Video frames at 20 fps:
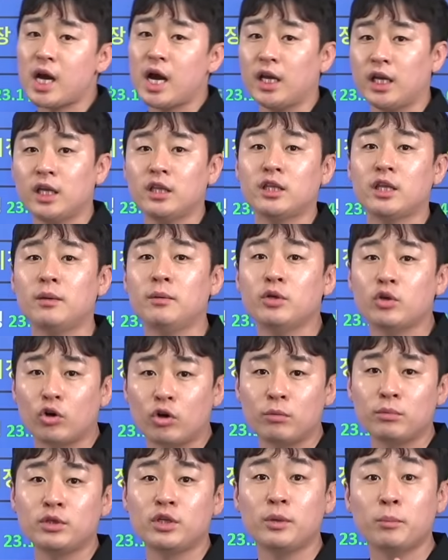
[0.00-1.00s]
않기 때문에
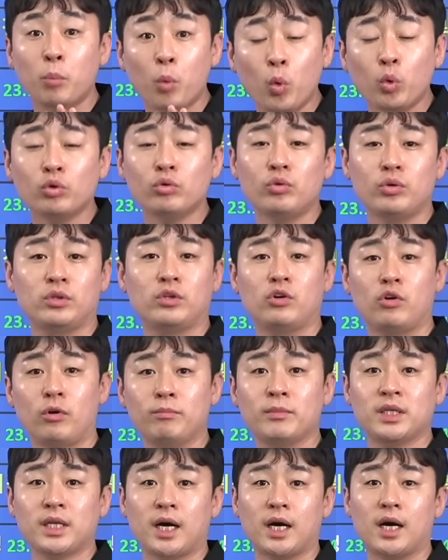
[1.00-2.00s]
여러분들이 모르고 있는
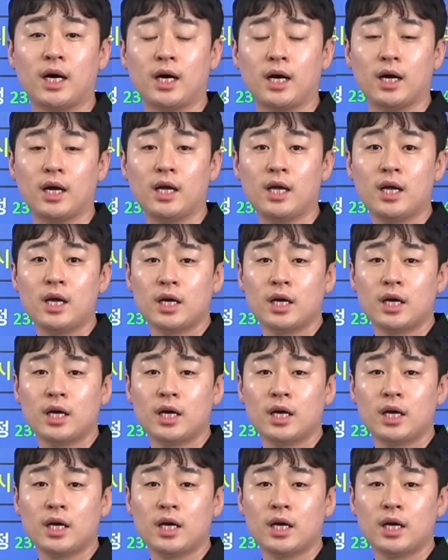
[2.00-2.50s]
겁니다.